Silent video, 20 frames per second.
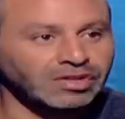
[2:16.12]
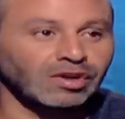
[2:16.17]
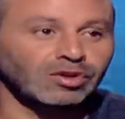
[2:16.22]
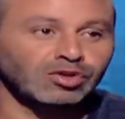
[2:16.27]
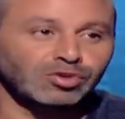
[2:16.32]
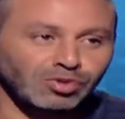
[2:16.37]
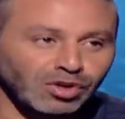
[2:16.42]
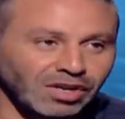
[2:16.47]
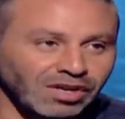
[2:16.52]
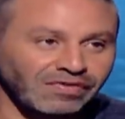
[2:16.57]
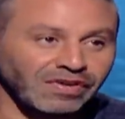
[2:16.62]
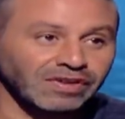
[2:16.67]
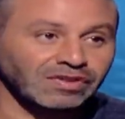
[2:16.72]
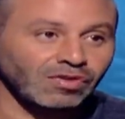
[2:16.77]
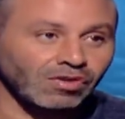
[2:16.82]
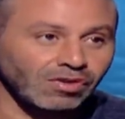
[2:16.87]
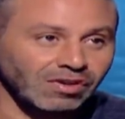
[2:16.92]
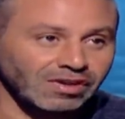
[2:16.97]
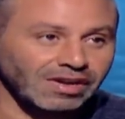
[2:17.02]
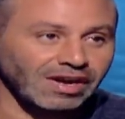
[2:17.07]
لك الاسبوع اللي
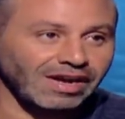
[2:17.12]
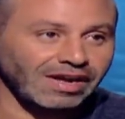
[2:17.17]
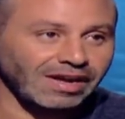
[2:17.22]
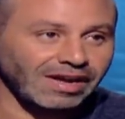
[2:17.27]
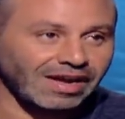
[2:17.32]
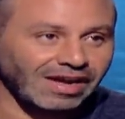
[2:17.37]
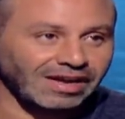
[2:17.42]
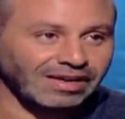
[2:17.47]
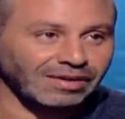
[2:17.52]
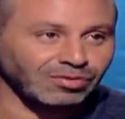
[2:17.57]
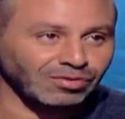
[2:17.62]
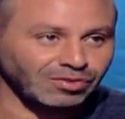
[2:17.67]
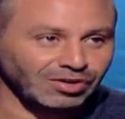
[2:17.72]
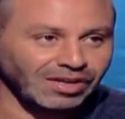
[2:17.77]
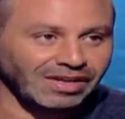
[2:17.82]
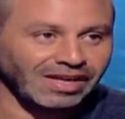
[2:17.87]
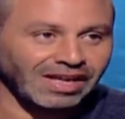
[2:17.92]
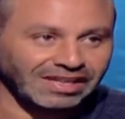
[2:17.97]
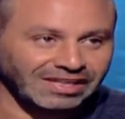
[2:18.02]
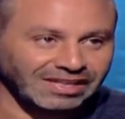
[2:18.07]
فات هولر
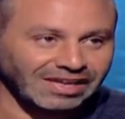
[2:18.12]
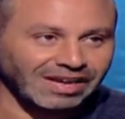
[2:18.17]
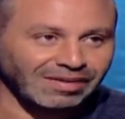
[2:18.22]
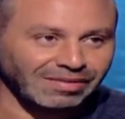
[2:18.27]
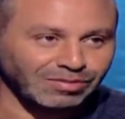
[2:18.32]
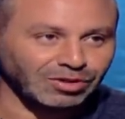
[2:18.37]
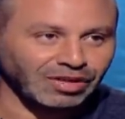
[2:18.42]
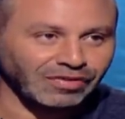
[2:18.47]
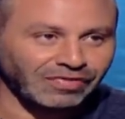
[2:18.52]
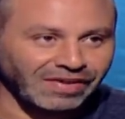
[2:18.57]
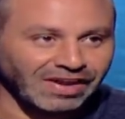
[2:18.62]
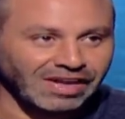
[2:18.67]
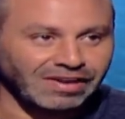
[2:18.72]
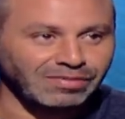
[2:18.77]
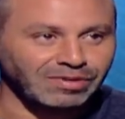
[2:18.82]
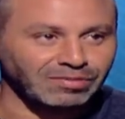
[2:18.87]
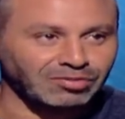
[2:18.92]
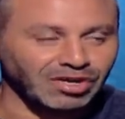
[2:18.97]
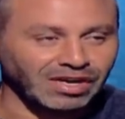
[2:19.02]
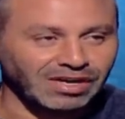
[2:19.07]
انا يعني متفائل
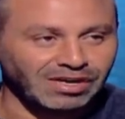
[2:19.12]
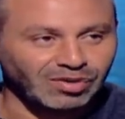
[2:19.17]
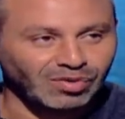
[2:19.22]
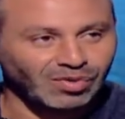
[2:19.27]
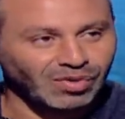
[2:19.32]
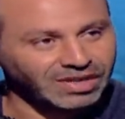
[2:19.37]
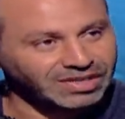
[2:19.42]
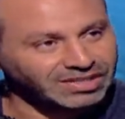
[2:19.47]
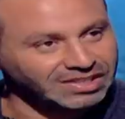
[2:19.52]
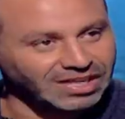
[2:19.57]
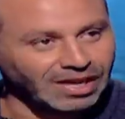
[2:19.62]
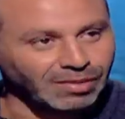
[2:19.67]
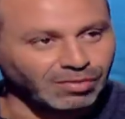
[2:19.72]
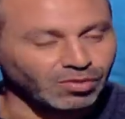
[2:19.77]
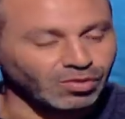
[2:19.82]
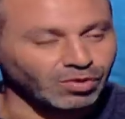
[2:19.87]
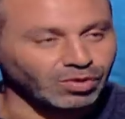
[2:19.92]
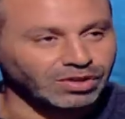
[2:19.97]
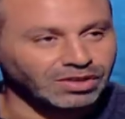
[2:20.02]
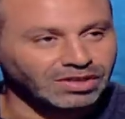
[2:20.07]
بيه بشكل كويس
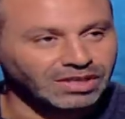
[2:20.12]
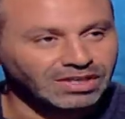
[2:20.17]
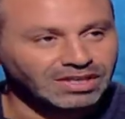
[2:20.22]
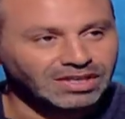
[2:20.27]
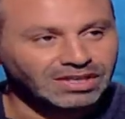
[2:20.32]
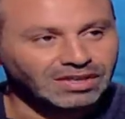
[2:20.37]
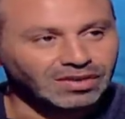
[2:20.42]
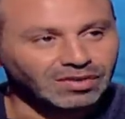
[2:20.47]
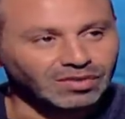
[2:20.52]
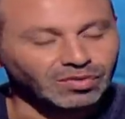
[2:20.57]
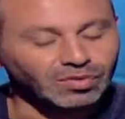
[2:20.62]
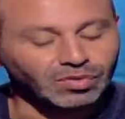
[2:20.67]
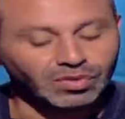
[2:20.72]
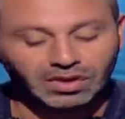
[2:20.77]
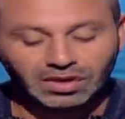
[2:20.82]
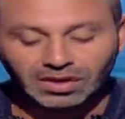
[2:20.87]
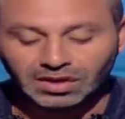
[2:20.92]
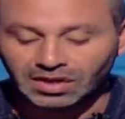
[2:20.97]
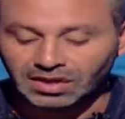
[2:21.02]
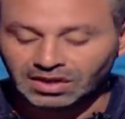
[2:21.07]
جاب جون و
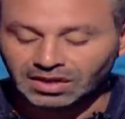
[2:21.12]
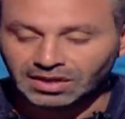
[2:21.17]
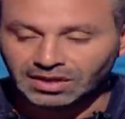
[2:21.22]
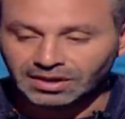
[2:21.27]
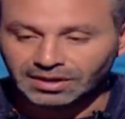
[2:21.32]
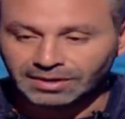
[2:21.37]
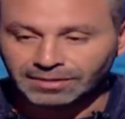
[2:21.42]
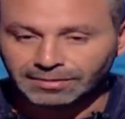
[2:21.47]
بس